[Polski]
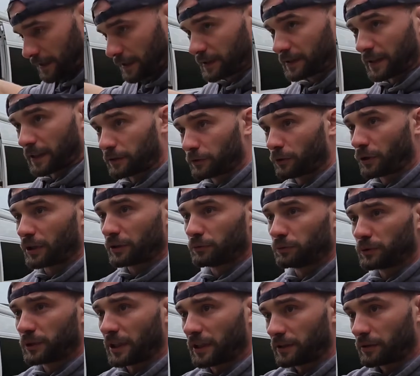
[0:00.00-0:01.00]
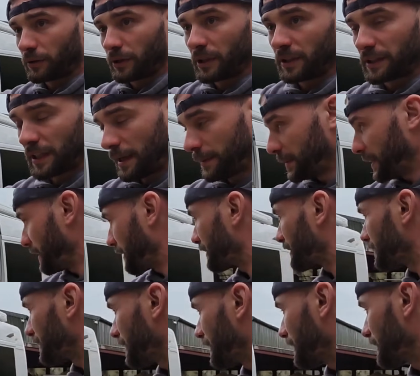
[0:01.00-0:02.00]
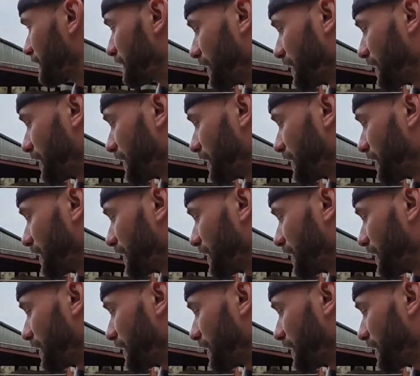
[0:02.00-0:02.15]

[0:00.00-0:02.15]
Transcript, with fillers: i tak trochę tutaj, trochę tam e,